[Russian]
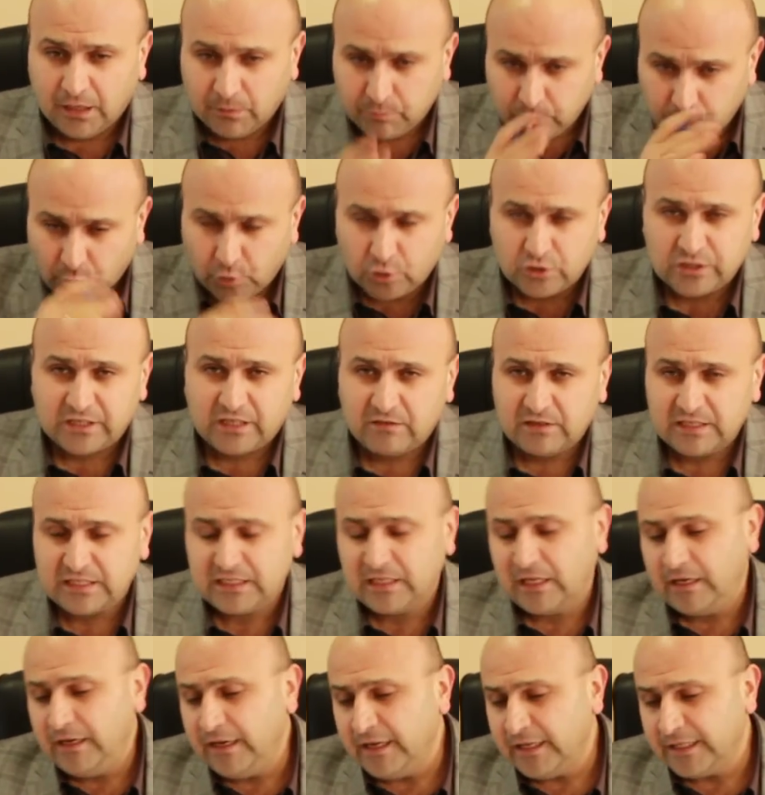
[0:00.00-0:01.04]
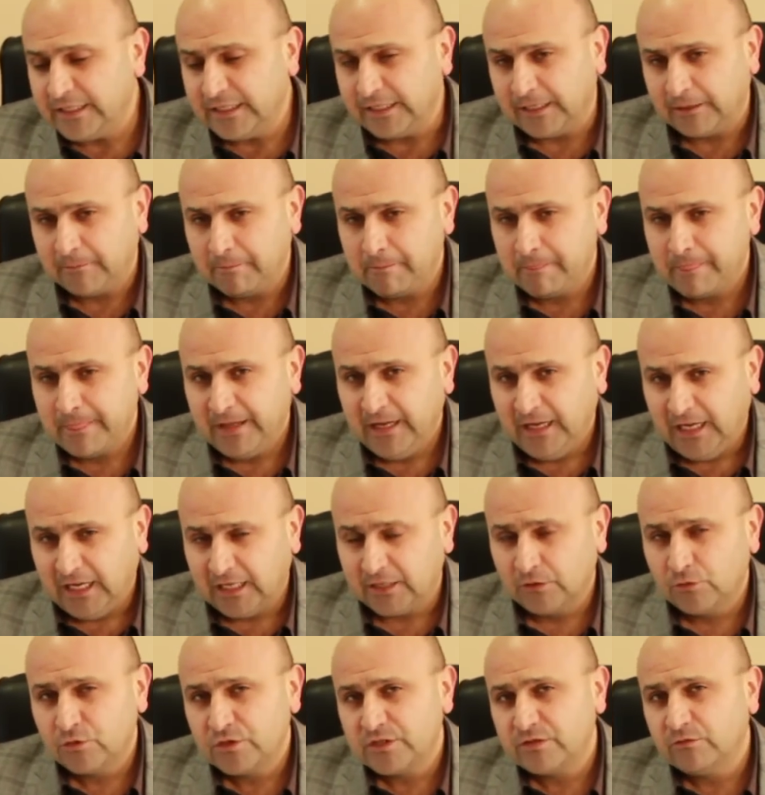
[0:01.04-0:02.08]
прошлого столетия,
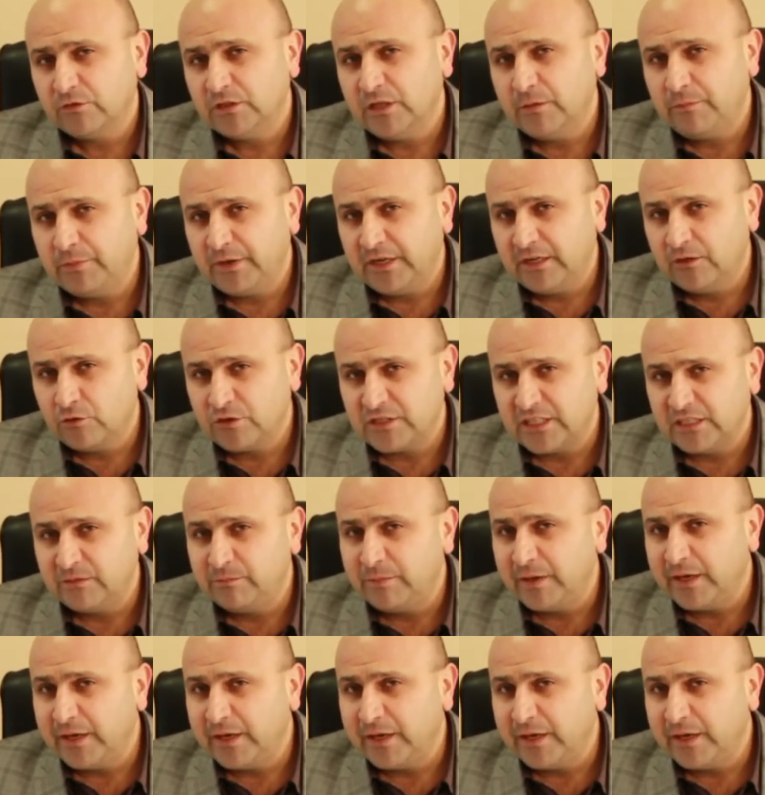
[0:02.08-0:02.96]
оно сегодня приносит